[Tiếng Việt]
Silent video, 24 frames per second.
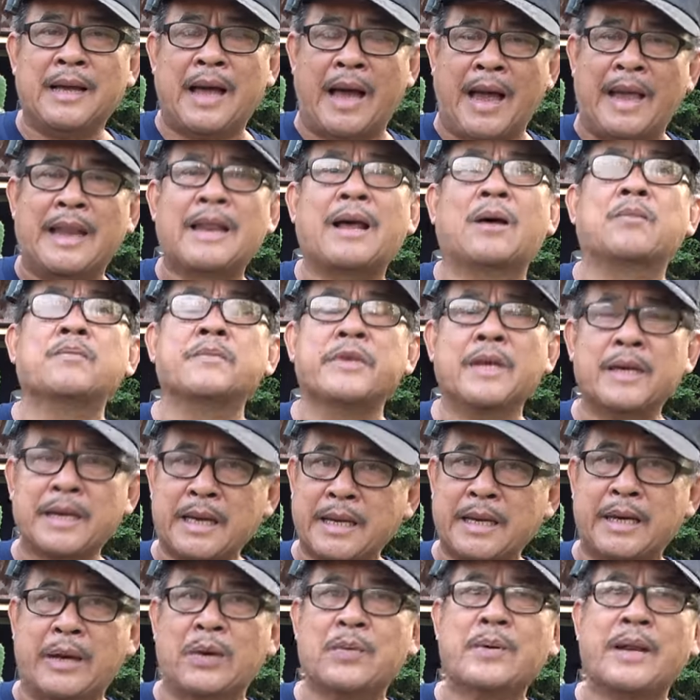hài lòng với
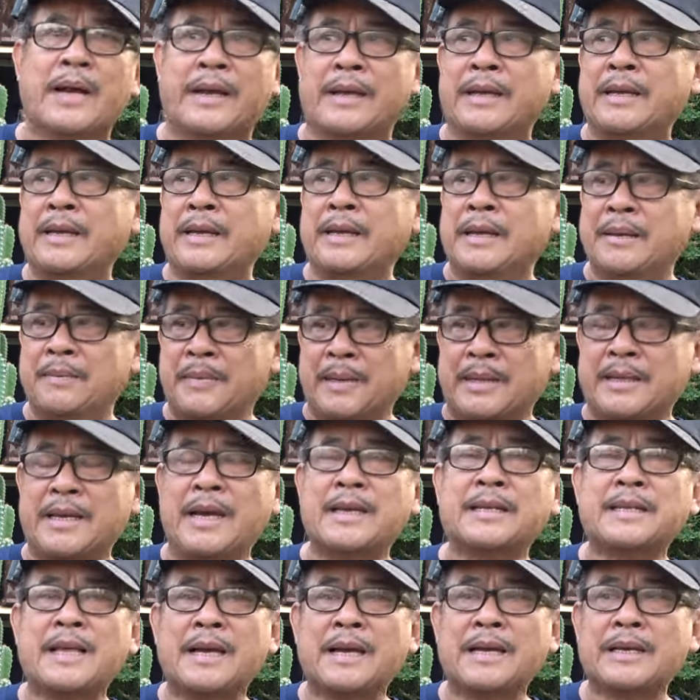cái kiểu này, mình
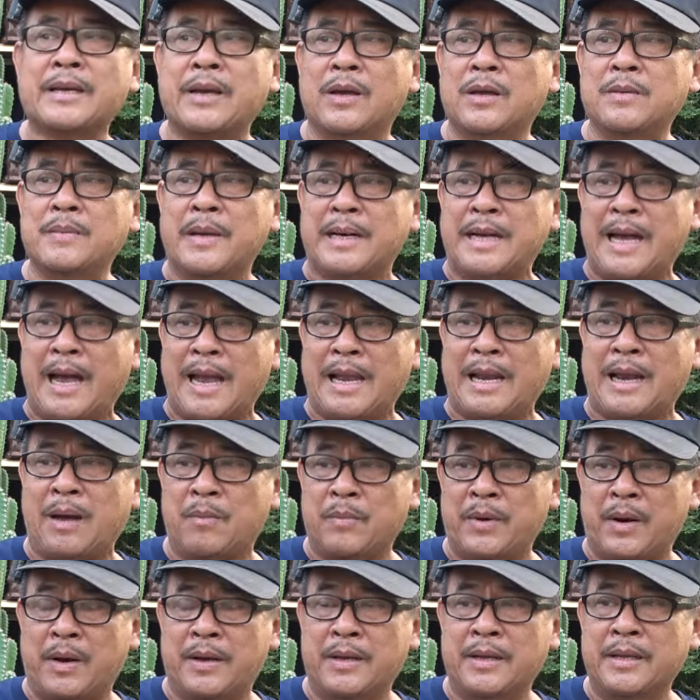chế tác cái kiểu mình hài lòng
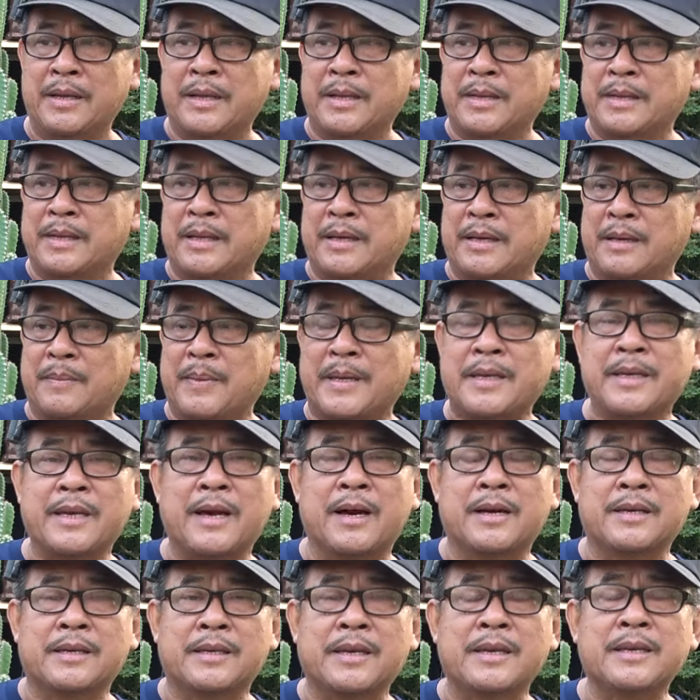rồi. Thì bây
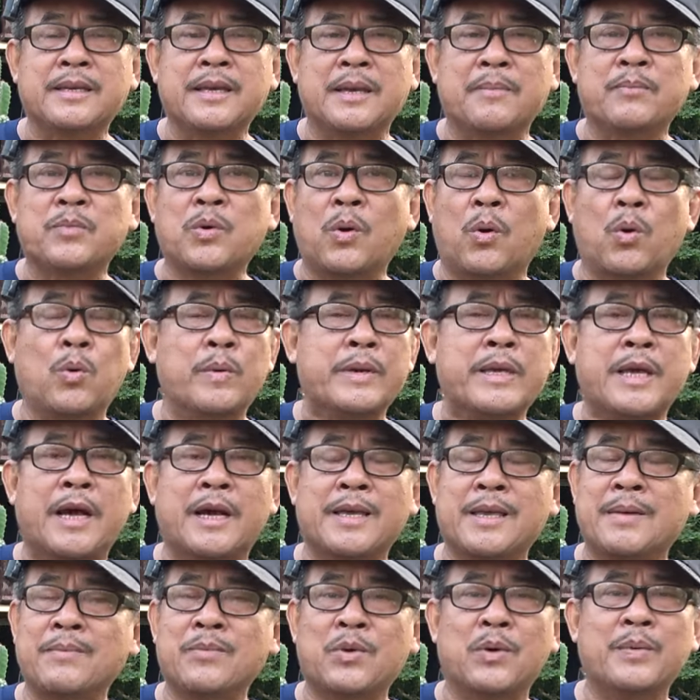giờ chỉ nhiệm vụ bây giờ
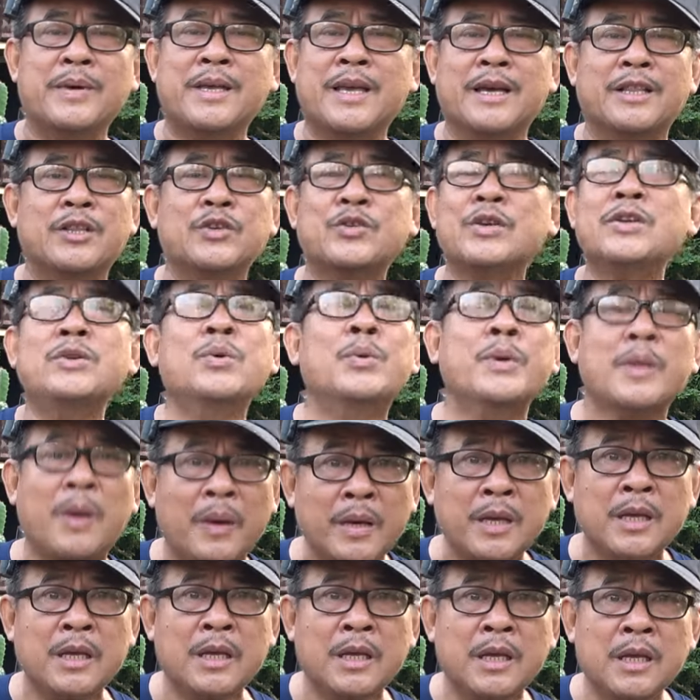nhiệm vụ bây giờ tôi chỉ nuôi
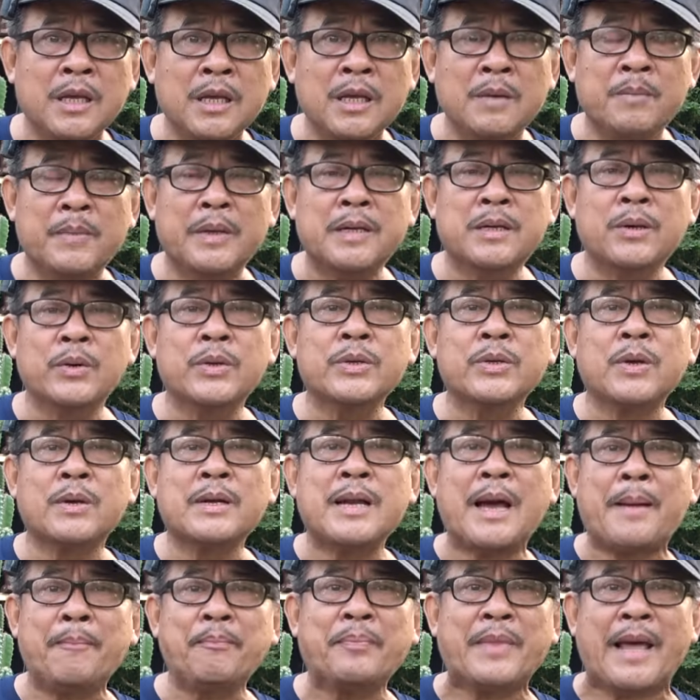thôi, mình nuôi cho
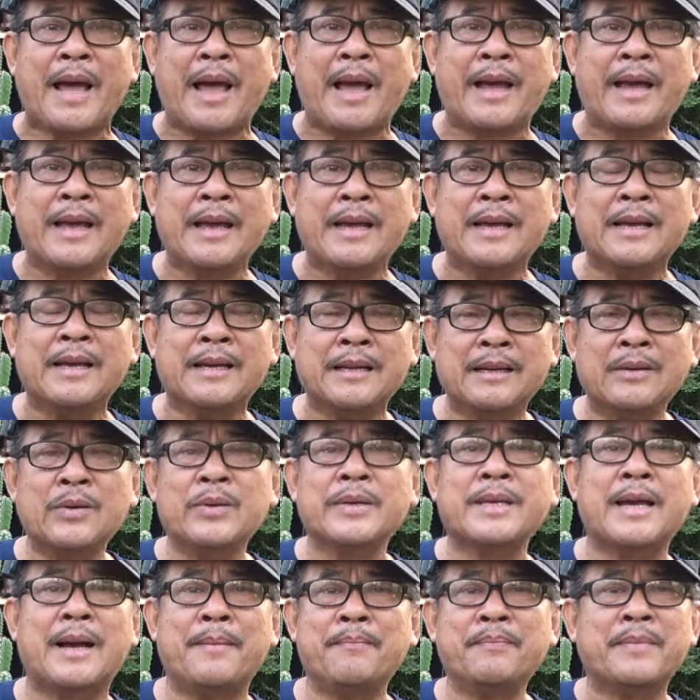nó ấm tàn ha,
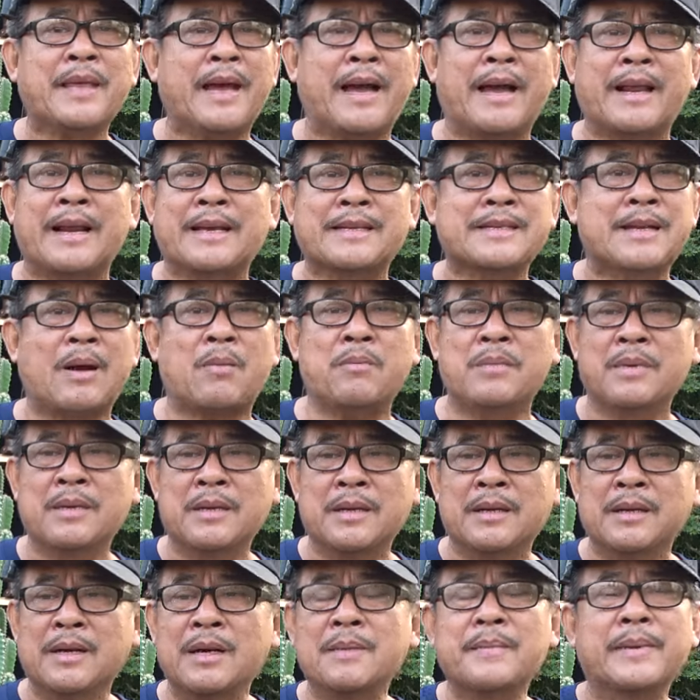nuôi cho ấm tàn là xong,
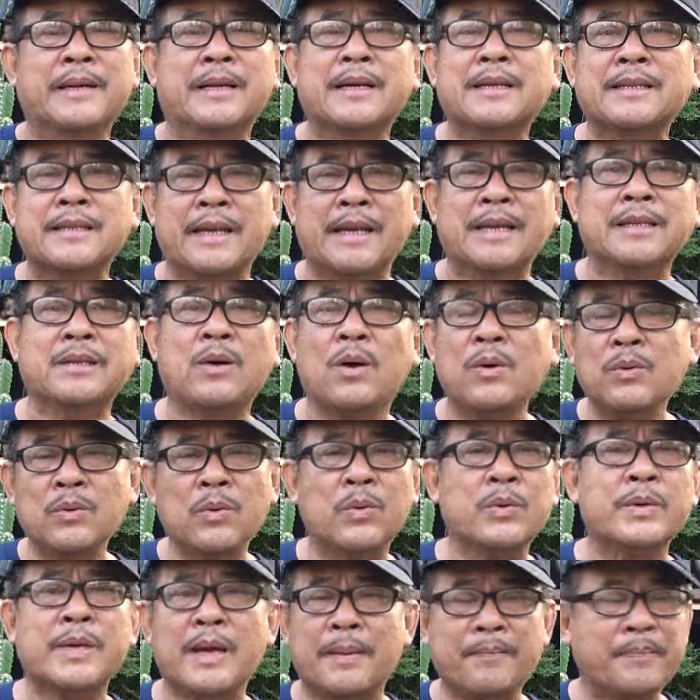cứ mình cứ tỉa tót
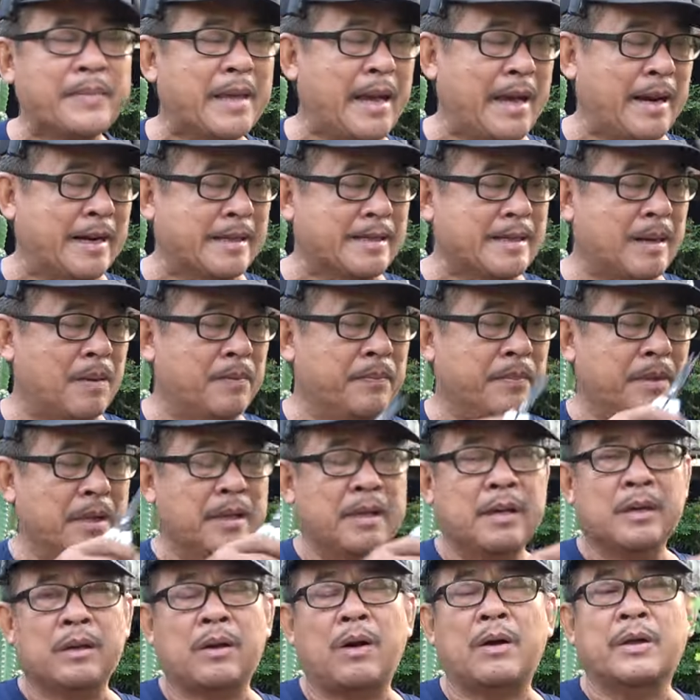nuôi cho ấm tàn là xong.
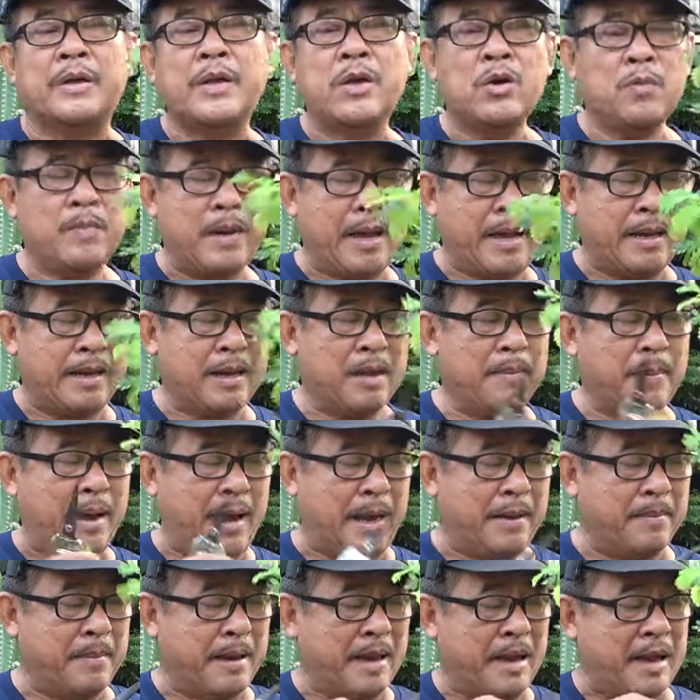Còn nếu mà các
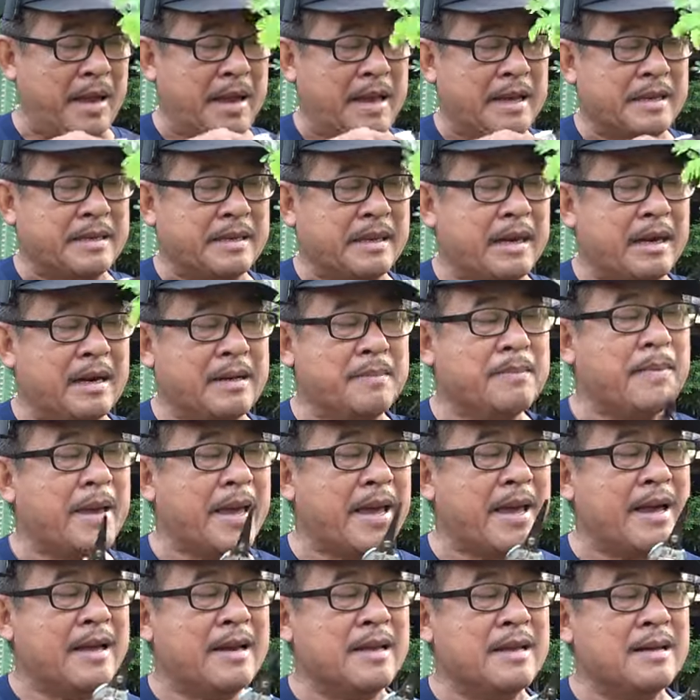bạn mà chơi
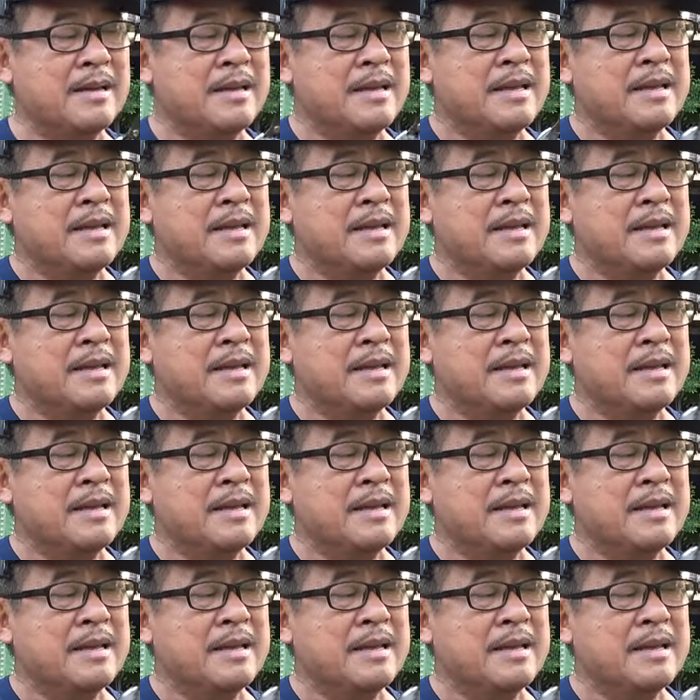me đó,